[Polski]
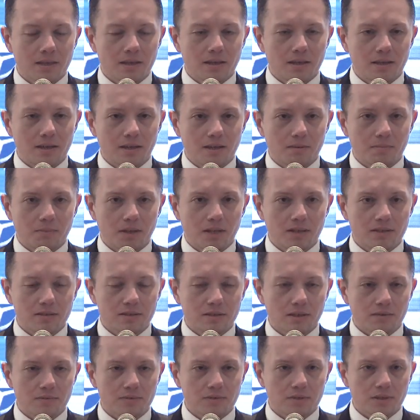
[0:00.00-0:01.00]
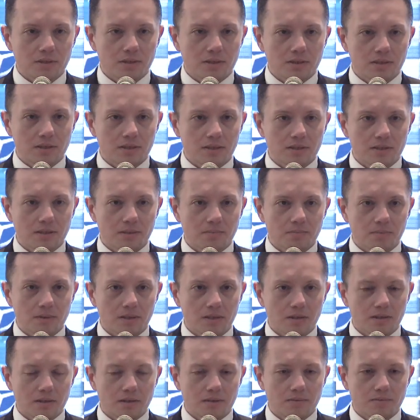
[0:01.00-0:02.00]
E, miejsca w tych, e,
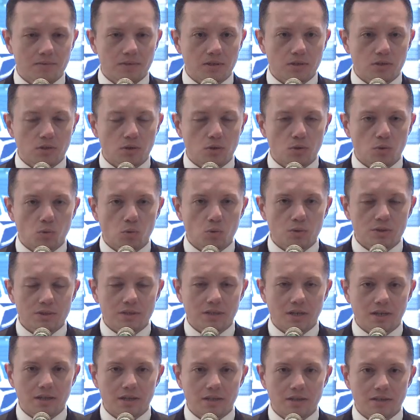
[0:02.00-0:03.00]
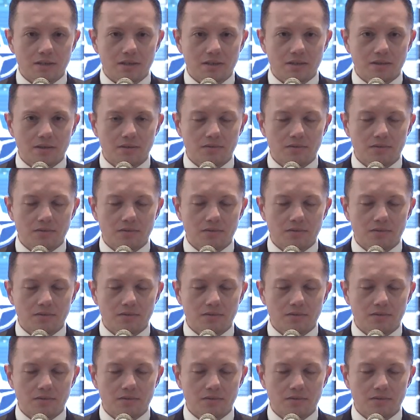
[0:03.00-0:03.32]
e, w tych konkursach.